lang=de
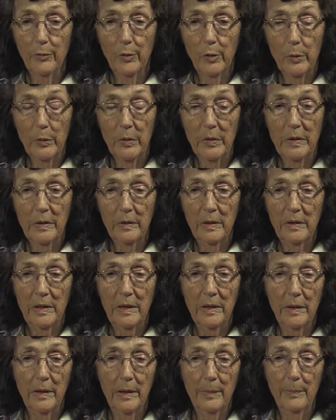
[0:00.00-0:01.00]
wurden
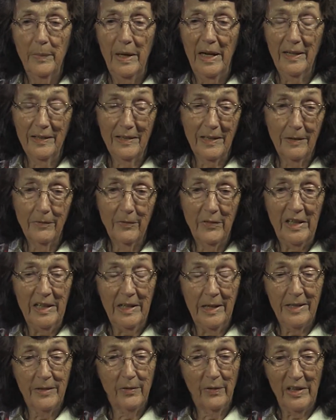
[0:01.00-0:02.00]
im RGW,
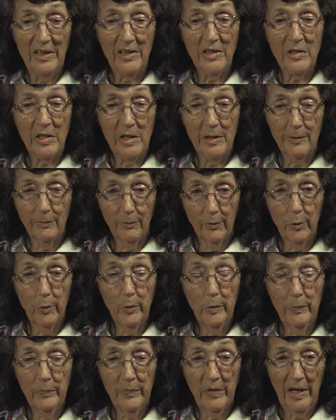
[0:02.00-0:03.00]
ich weiß nicht
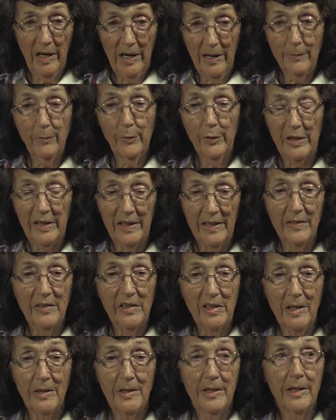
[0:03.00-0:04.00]
wo, Rat für
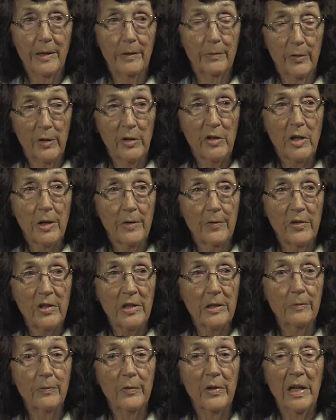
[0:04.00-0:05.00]
gegenseitige
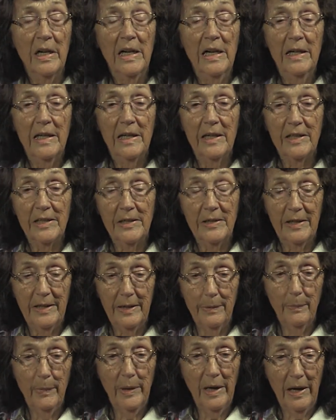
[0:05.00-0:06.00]
Wirtschaftshilfe. Ja. Ich
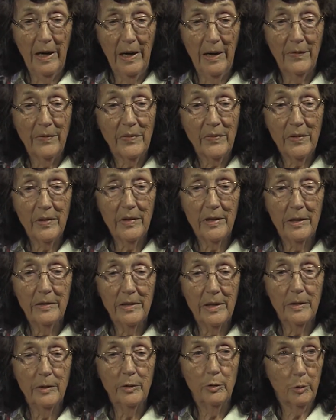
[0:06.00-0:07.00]
nehme an,
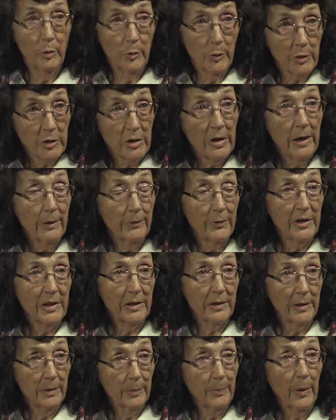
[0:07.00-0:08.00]
in
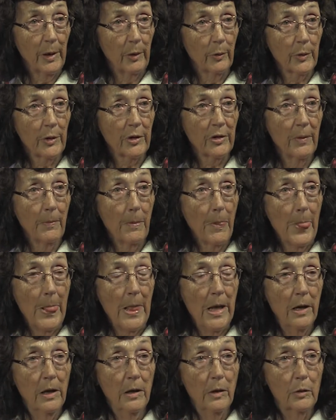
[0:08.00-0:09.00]
Jugoslawien gebaut. Ja.
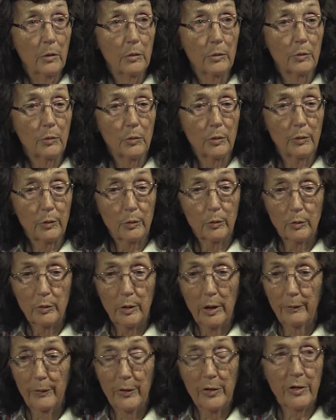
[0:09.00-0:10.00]
Und
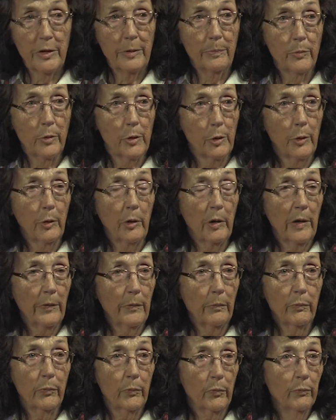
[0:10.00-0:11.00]
da wir sieben Stück
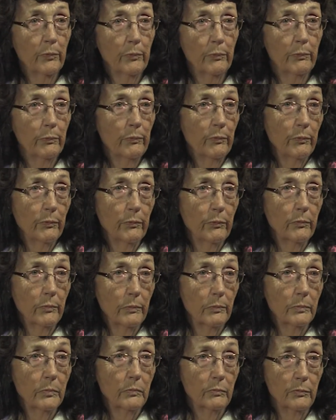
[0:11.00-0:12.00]
hatten,
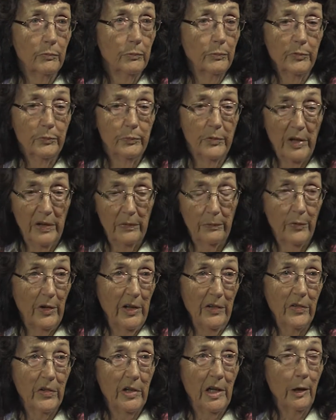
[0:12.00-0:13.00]
sieben.
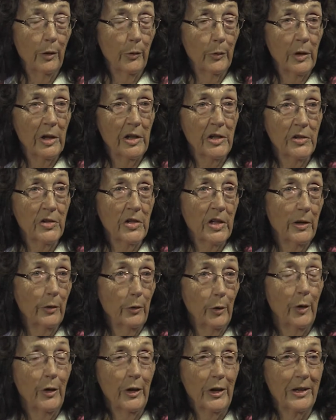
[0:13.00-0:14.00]
werden die auch nicht sehr
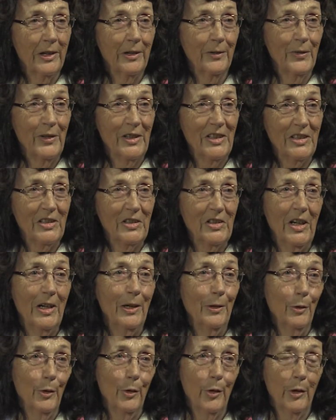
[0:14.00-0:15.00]
teuer gewesen
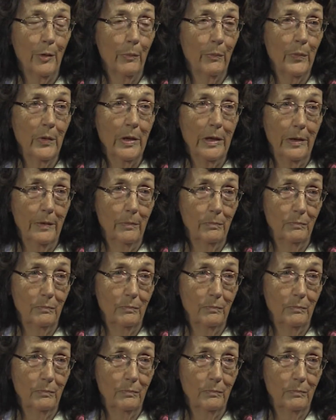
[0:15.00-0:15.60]
sein. Oder äh,